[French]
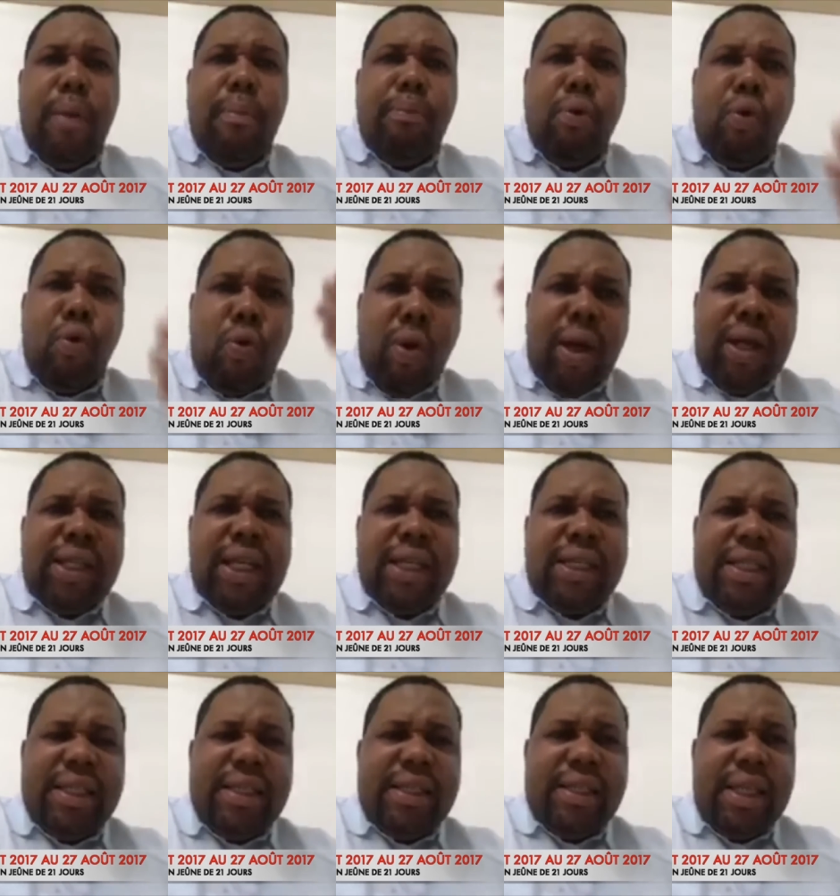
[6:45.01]
Pourquoi tes
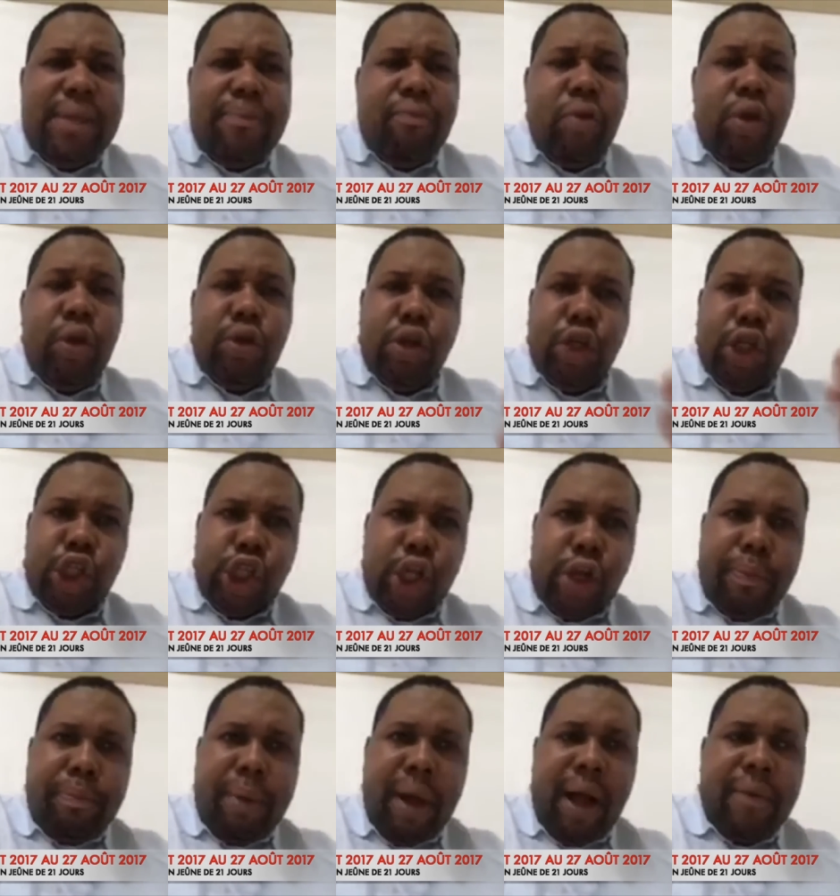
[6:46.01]
disciples ne
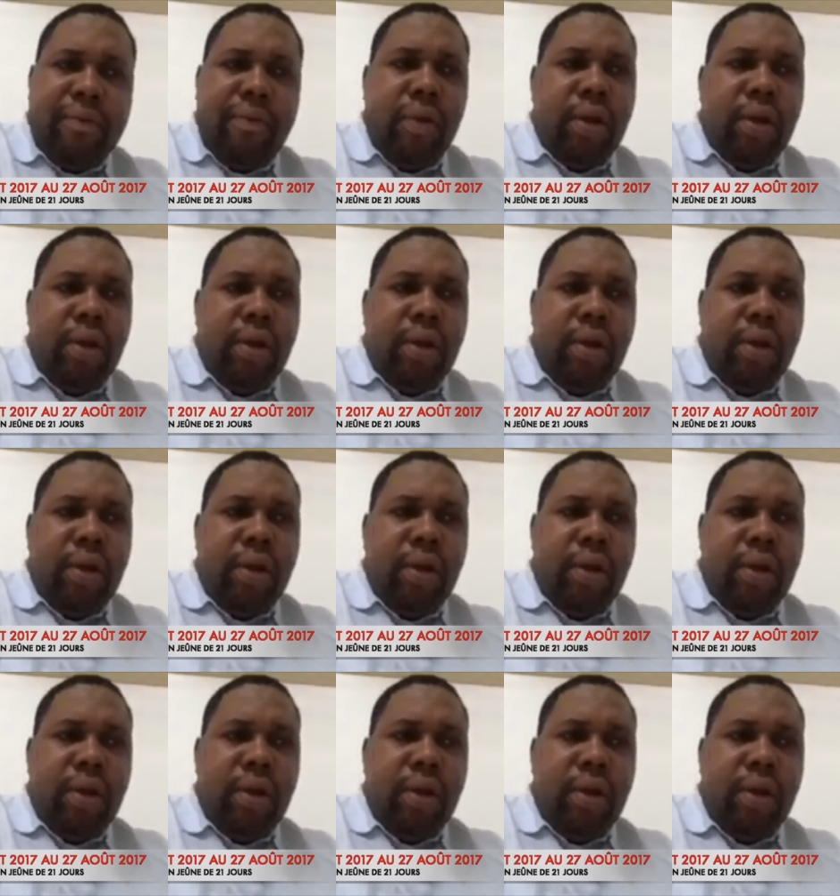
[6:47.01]
gênent pas